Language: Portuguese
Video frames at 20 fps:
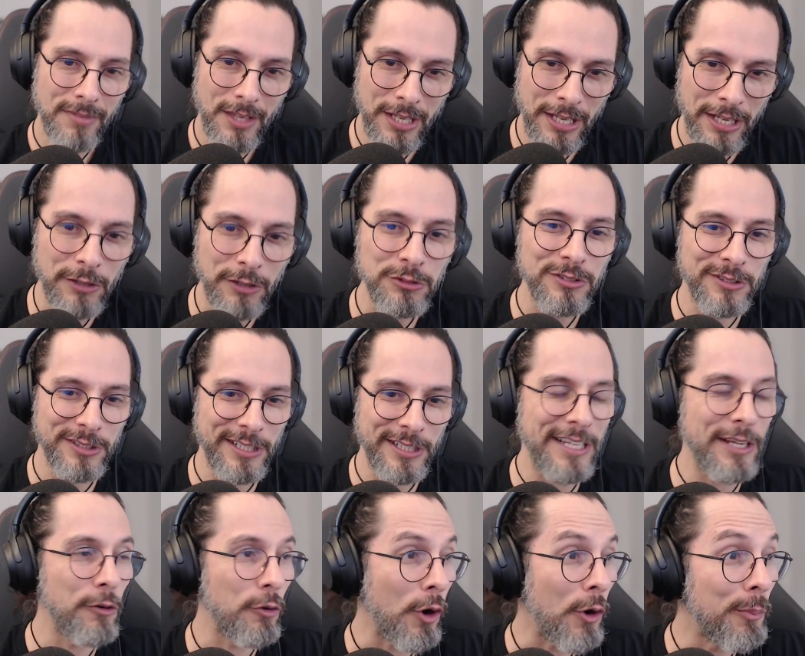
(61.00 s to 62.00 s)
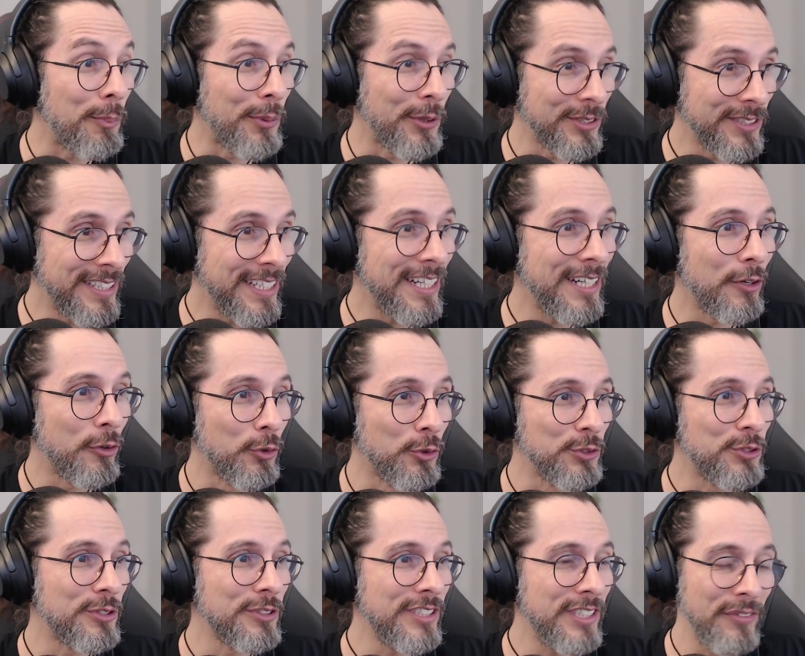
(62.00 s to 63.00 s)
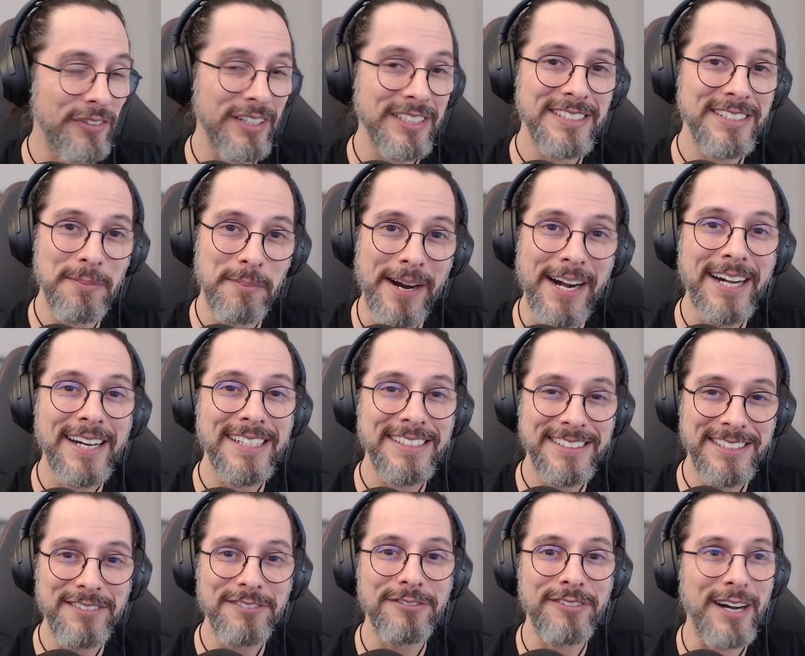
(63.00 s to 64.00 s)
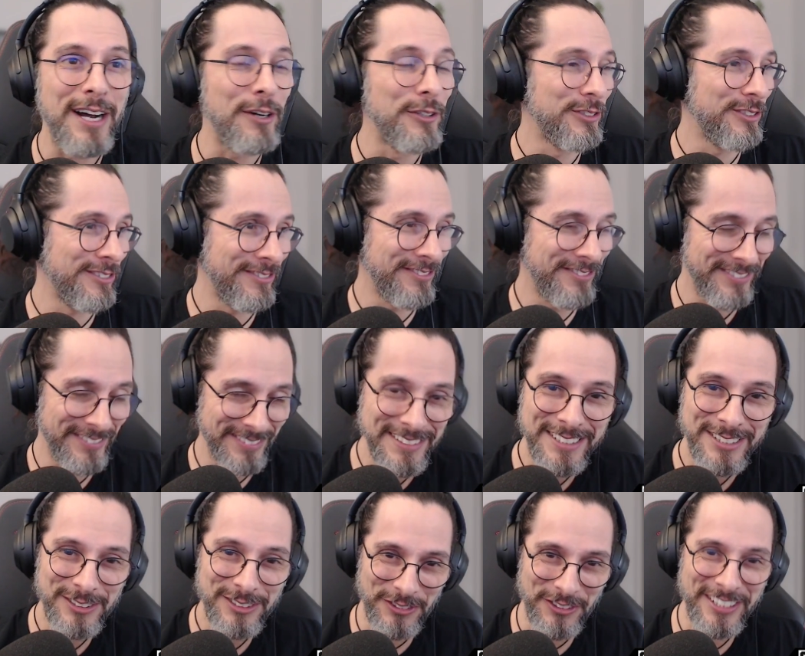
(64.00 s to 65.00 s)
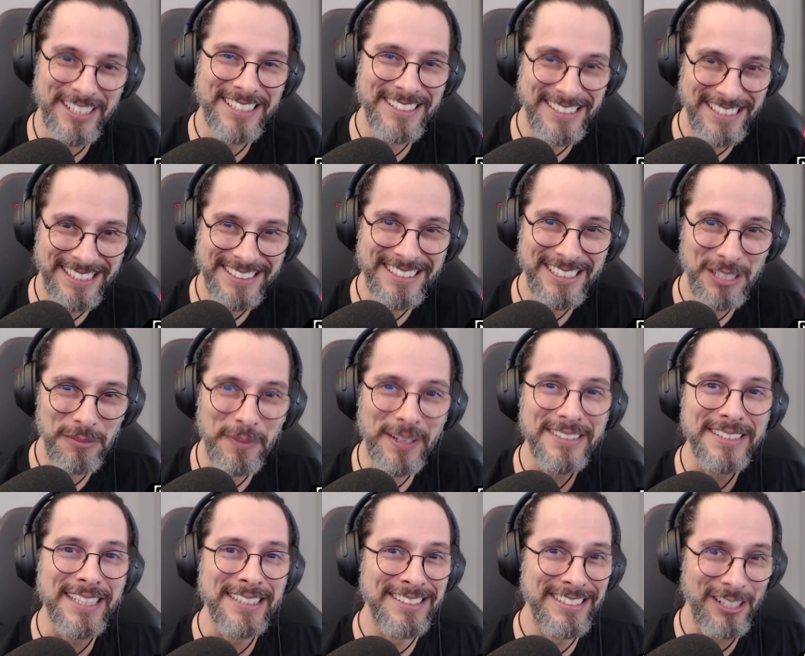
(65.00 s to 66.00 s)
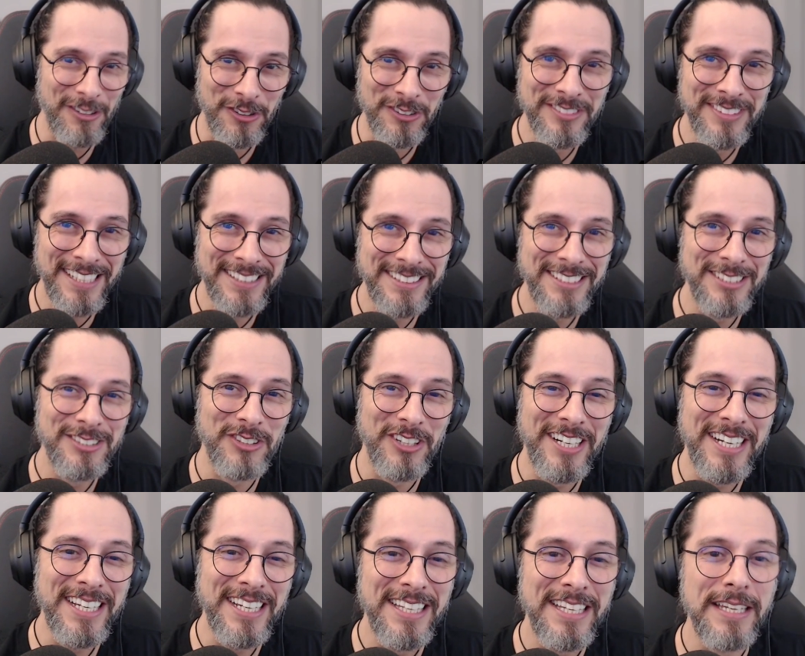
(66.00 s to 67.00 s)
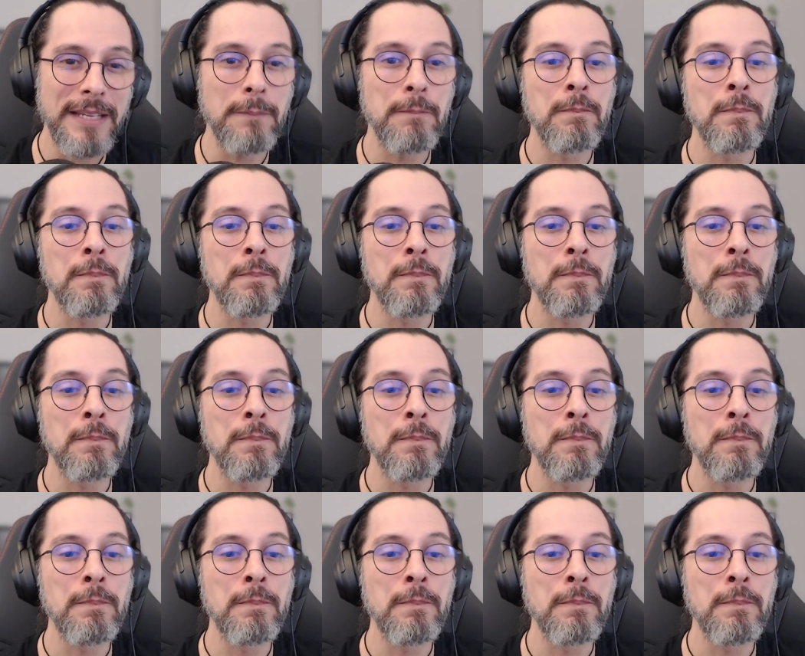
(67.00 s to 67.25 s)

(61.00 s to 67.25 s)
Que que os, que, qual o poder russo de fazer marketing falso. Estônia, diga-se de passagem, já contei essa história aqui.